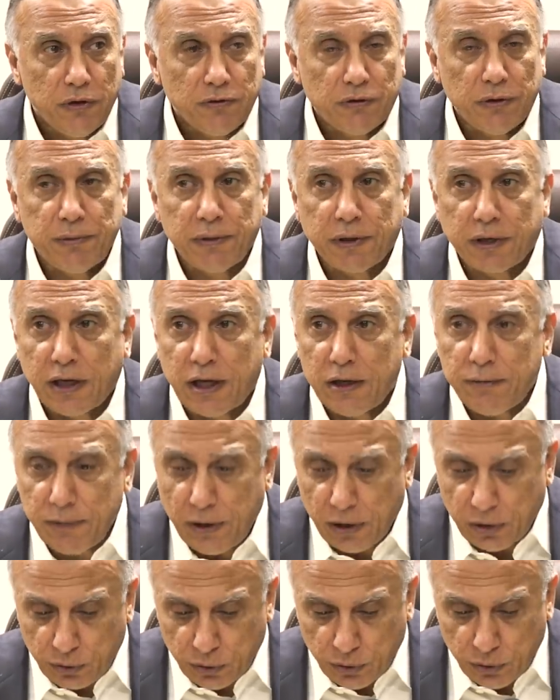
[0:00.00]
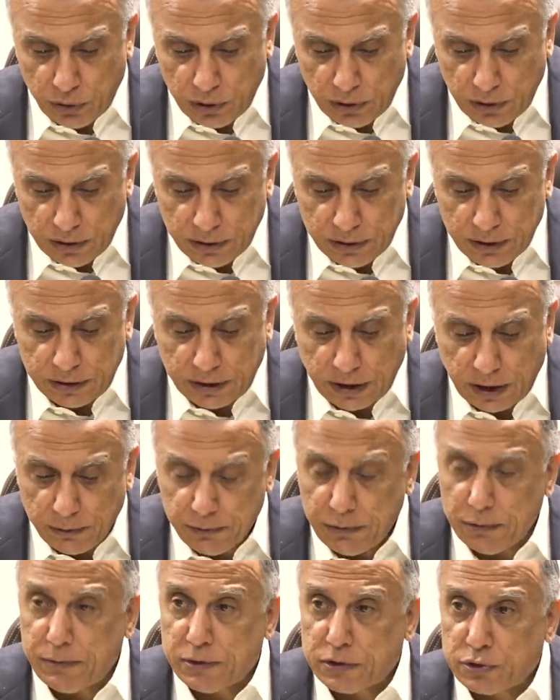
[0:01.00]
فمن غير معقول نتهرب
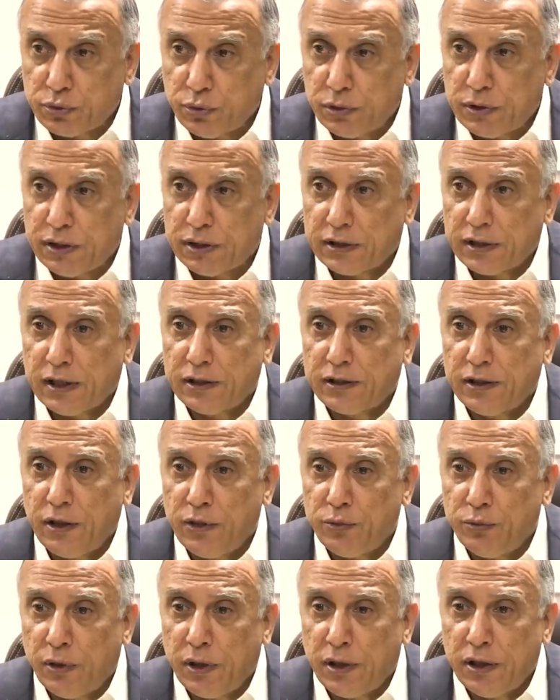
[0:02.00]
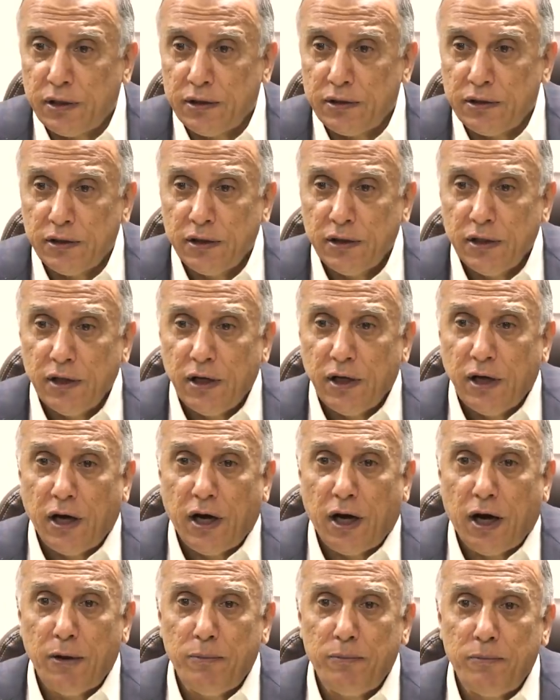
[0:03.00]
من المسؤولية تحت عنوان
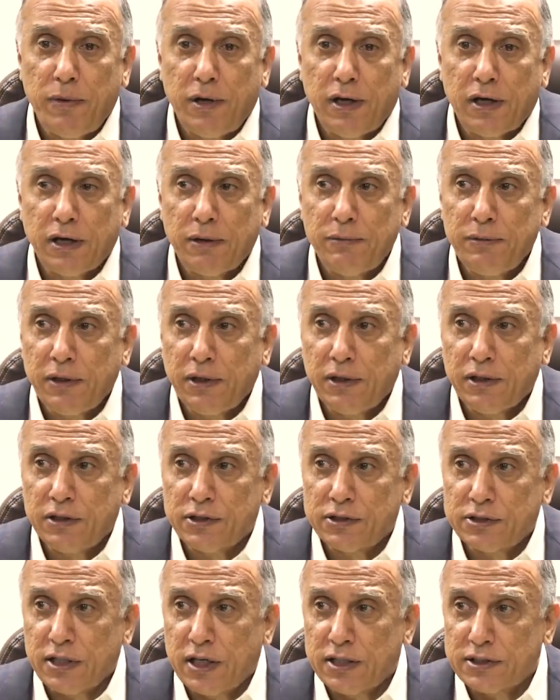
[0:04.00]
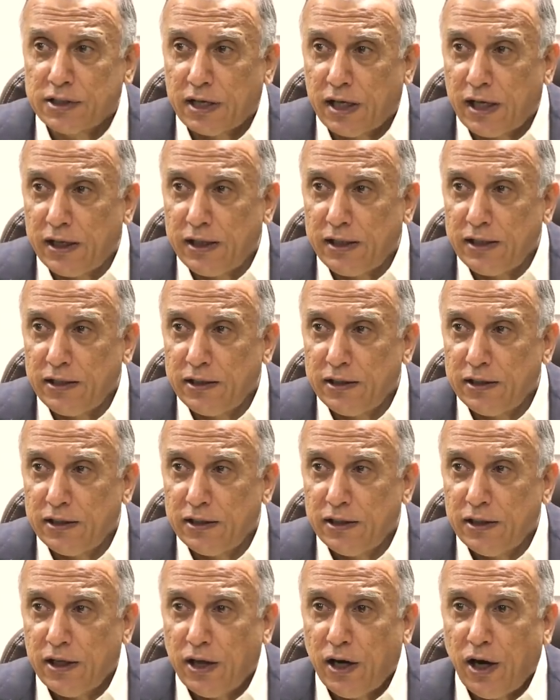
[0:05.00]
أما رمي رصاص حي
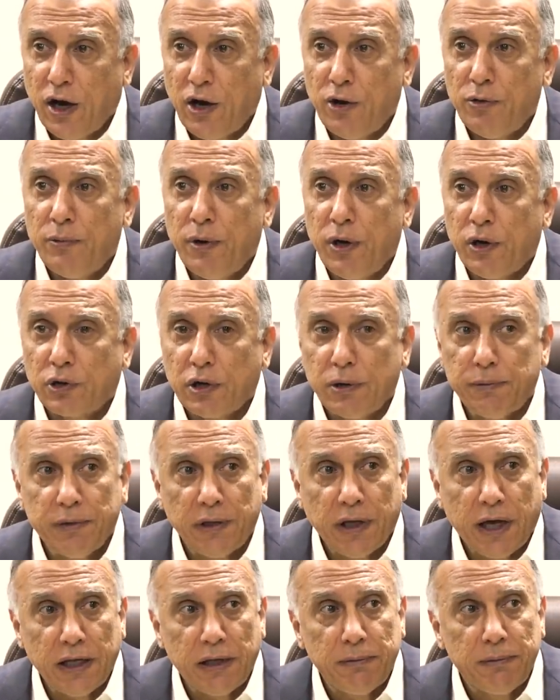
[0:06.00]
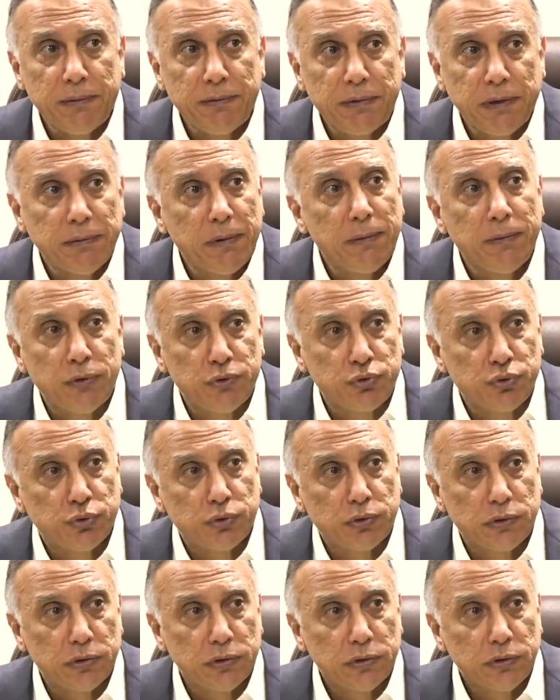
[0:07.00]
أو موقف من هذا المبدأ ما موجود
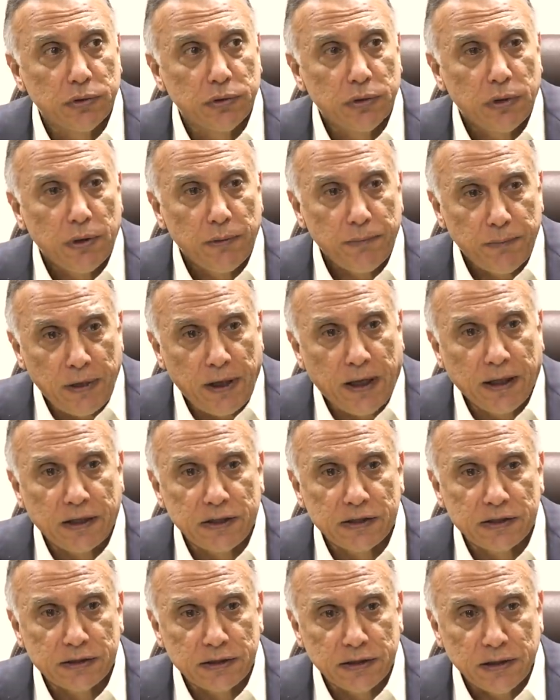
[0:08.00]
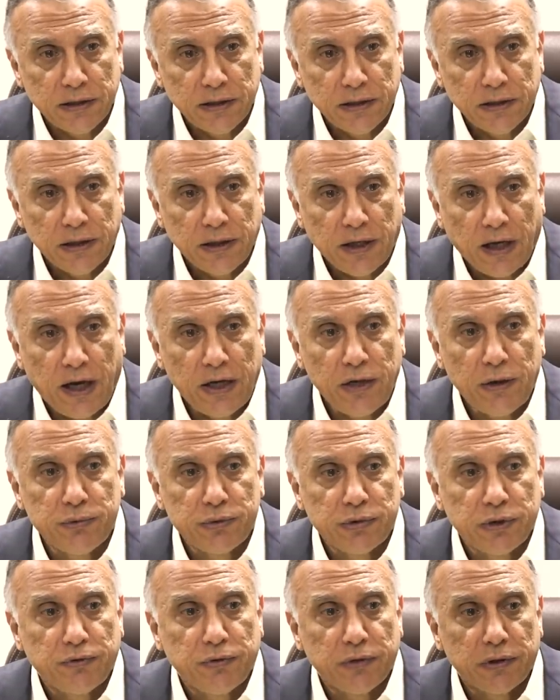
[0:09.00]
بالعكس أنا يوم
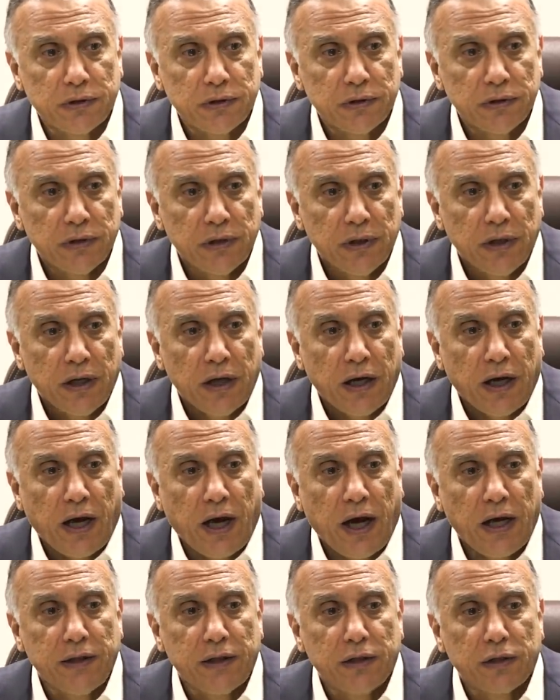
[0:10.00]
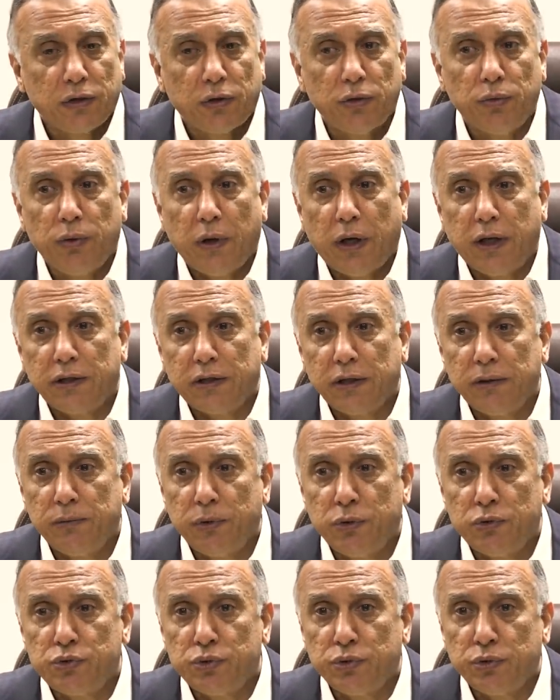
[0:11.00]
شفت عدد القوات
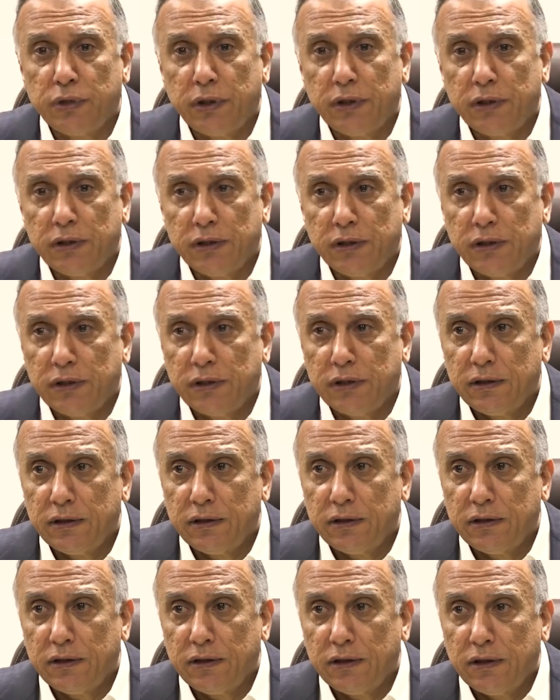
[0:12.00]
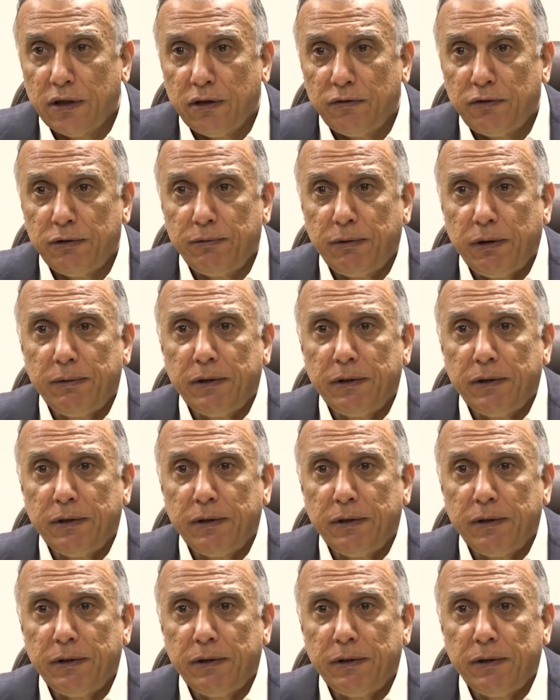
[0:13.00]
الموجودة في بعض